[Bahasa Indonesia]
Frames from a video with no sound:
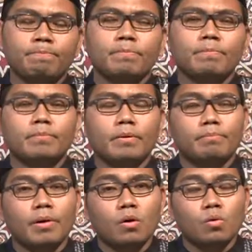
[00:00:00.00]

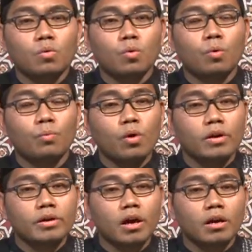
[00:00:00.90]
membangun hubungan
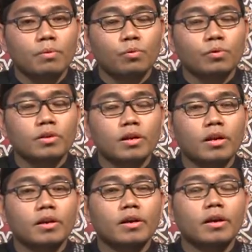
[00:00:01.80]
yang harmonis adalah
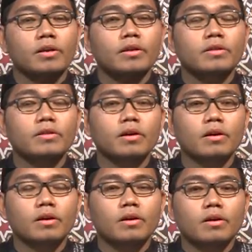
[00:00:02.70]
dengan kita
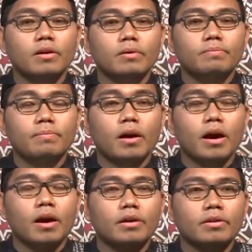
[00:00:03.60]

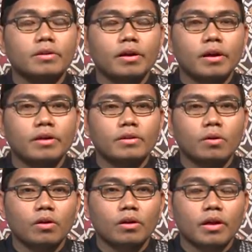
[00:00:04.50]
menghargai
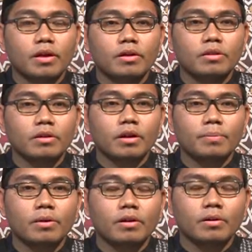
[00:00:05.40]
orang lain ketika
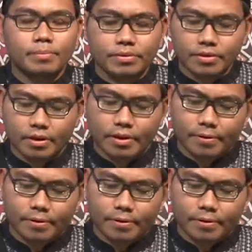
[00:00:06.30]
berbicara.